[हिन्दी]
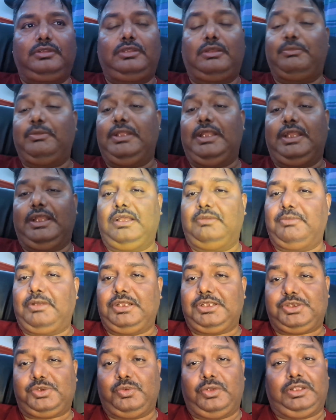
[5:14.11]
तभी जाके
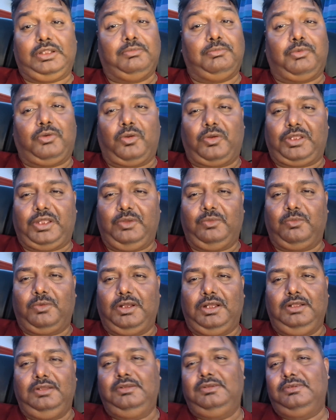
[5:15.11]
हमारा शो एकदम रॉकिंग
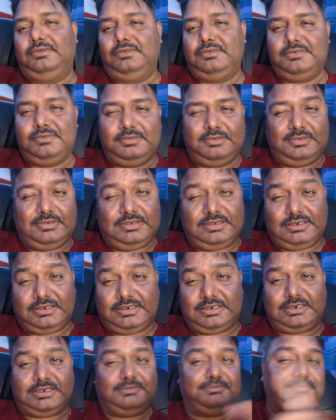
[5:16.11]
होगा
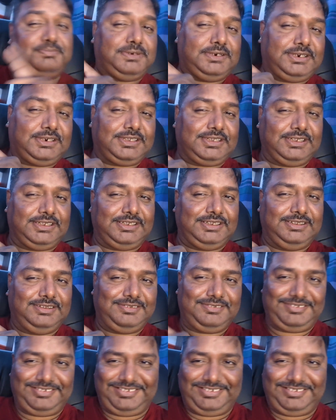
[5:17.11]
और हम फाड़ देंगे